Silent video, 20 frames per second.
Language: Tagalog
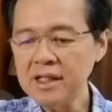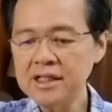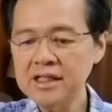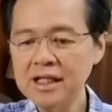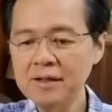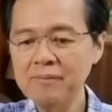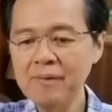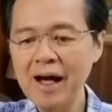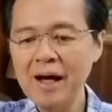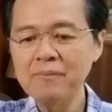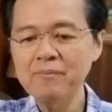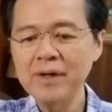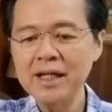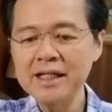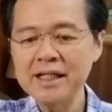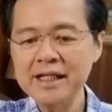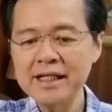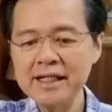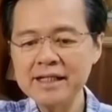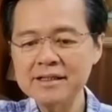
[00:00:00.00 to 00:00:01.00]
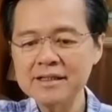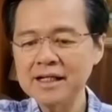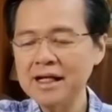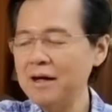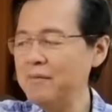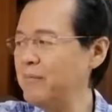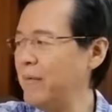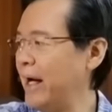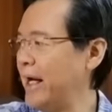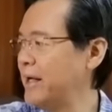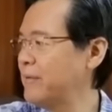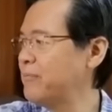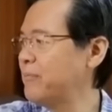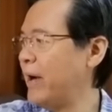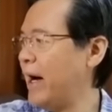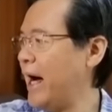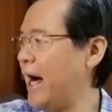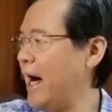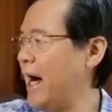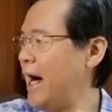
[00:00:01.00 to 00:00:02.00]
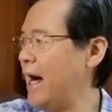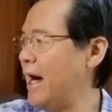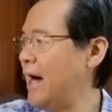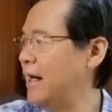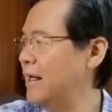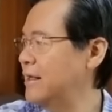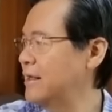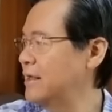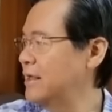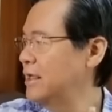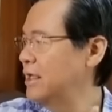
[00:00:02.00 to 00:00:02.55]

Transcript: Namamanhid, kamay, paa.